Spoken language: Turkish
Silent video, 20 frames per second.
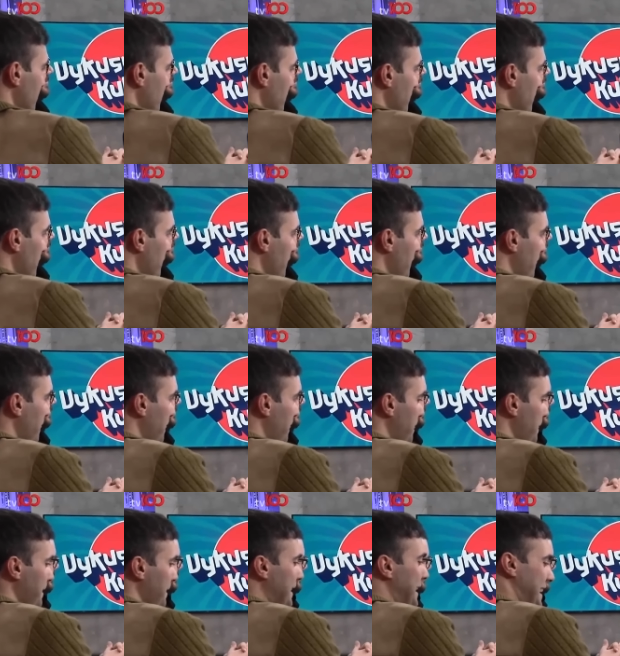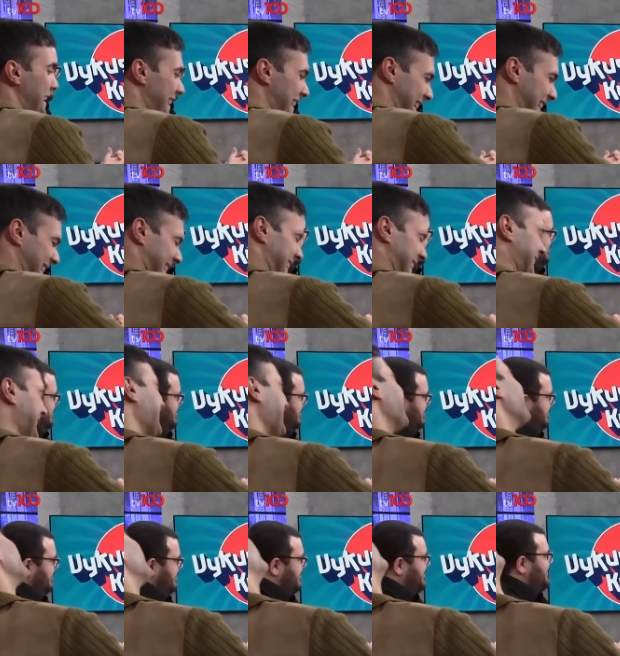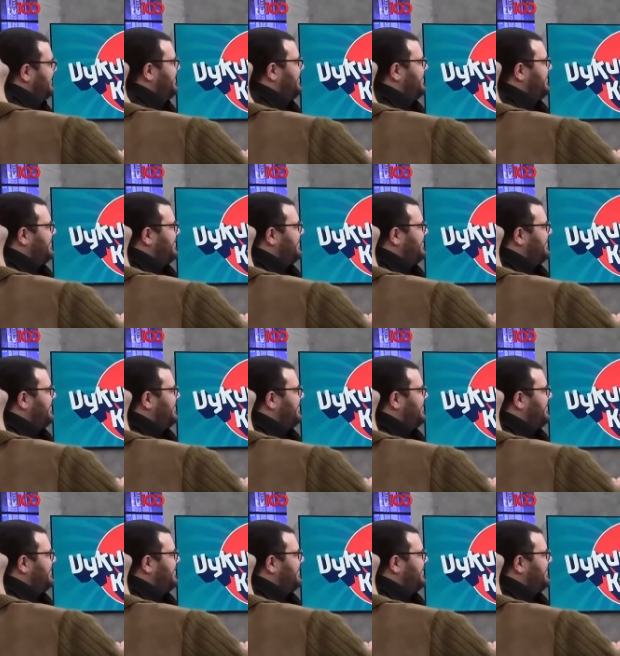güzeli olmadan bir sene öncesi. Önce.